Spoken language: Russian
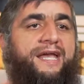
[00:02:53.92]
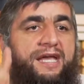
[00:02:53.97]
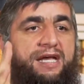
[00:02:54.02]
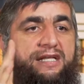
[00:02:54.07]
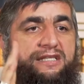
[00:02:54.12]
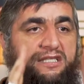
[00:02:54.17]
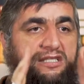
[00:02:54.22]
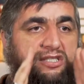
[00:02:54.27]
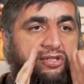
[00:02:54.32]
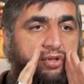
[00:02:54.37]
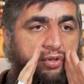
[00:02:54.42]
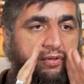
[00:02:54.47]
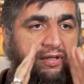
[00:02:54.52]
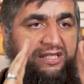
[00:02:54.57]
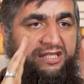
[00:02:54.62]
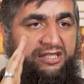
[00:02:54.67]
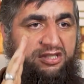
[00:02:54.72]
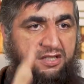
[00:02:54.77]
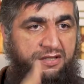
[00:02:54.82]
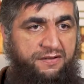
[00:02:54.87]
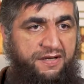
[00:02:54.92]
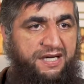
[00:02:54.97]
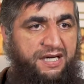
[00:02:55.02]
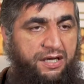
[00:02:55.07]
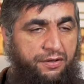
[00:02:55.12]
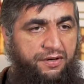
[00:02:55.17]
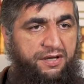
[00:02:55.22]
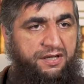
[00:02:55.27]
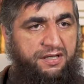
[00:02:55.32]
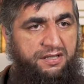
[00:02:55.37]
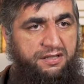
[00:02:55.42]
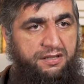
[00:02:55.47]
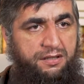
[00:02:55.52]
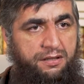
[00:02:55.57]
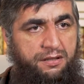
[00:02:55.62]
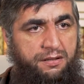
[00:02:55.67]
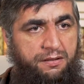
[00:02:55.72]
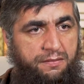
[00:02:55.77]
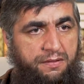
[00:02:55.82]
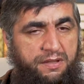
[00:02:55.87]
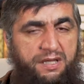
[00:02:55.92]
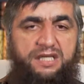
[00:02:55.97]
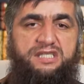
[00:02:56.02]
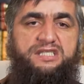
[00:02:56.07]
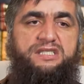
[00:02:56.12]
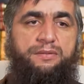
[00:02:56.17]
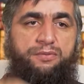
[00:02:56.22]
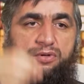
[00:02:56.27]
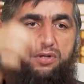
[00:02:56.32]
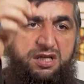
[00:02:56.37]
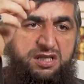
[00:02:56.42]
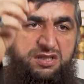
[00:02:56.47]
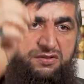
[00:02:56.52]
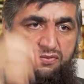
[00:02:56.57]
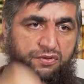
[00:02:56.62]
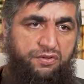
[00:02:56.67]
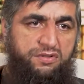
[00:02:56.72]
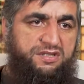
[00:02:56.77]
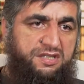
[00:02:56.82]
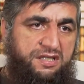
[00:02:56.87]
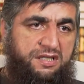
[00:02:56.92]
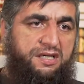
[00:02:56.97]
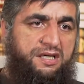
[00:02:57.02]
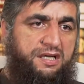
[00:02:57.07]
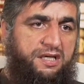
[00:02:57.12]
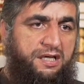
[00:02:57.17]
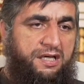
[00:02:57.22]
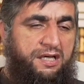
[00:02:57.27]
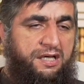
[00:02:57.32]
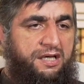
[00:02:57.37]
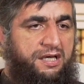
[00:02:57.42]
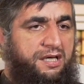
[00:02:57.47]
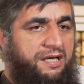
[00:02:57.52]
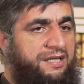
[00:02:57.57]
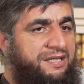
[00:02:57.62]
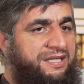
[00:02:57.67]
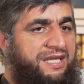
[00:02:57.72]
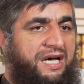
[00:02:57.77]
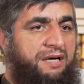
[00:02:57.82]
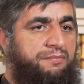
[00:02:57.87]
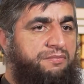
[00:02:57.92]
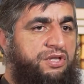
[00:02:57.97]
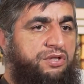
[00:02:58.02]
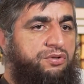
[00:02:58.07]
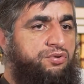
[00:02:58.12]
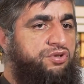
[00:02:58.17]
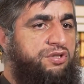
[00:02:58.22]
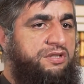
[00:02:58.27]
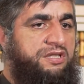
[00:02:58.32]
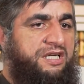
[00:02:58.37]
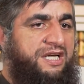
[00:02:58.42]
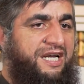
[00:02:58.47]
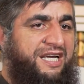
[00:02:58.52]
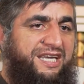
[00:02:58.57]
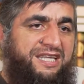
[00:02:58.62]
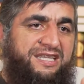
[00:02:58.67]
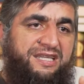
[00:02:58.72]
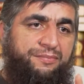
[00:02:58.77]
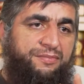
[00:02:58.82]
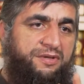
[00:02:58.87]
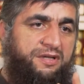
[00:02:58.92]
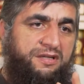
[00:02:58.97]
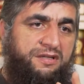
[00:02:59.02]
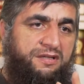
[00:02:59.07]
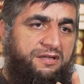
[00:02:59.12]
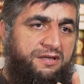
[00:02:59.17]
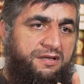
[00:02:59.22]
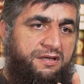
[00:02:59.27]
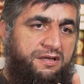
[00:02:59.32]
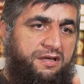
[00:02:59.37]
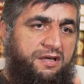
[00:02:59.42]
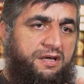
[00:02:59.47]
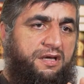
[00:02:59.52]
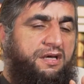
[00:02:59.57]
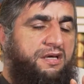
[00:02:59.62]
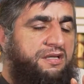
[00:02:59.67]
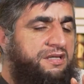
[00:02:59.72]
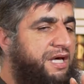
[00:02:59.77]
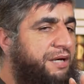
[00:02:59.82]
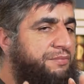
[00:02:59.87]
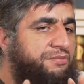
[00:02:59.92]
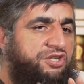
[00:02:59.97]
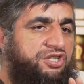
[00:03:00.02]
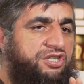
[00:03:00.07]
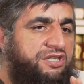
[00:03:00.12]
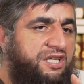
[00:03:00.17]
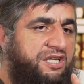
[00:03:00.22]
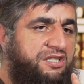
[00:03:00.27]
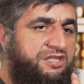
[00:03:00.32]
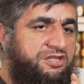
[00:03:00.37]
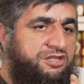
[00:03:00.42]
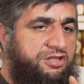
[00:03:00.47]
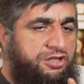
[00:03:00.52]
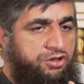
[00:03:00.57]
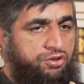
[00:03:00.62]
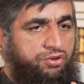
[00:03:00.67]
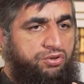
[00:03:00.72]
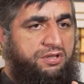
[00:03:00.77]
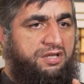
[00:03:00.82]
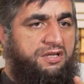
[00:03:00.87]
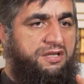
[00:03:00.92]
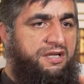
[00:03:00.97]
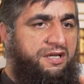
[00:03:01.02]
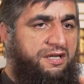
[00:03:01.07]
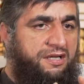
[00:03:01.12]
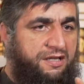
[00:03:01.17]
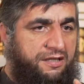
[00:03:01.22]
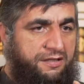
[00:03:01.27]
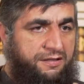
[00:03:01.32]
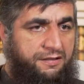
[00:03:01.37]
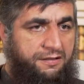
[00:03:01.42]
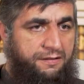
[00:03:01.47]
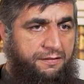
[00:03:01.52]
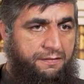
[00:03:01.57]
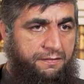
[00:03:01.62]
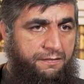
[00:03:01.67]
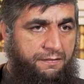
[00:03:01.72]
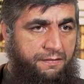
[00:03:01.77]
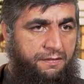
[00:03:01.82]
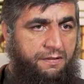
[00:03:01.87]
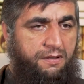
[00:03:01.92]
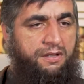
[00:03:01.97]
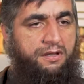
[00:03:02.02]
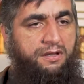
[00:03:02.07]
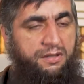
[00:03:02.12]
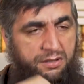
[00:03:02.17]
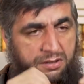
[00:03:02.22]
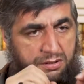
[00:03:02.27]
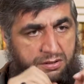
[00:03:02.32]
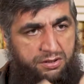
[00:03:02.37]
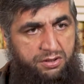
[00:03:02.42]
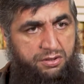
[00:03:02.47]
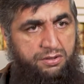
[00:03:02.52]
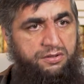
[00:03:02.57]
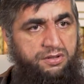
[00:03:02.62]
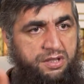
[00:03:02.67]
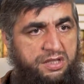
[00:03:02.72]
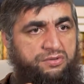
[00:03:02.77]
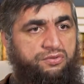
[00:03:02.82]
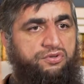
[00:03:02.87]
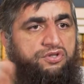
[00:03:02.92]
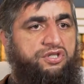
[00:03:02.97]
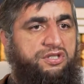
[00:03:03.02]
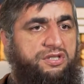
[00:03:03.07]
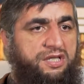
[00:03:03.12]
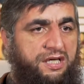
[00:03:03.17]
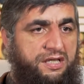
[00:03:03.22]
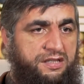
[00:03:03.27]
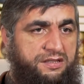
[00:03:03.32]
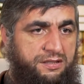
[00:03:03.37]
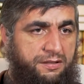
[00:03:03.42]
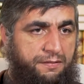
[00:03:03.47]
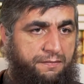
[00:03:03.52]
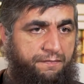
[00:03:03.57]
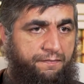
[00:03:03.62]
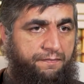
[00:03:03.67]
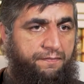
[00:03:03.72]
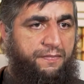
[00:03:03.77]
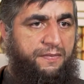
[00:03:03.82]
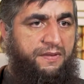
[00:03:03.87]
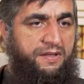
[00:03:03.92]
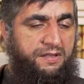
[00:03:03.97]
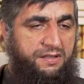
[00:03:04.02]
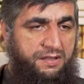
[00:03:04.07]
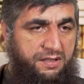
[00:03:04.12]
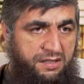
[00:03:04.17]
Это слово, если человек говорит, я с тобой развелся, там не нужны никакие намерения. Там не считается, ты шутил или нет. Развод Говорит, считается. Ты разведена.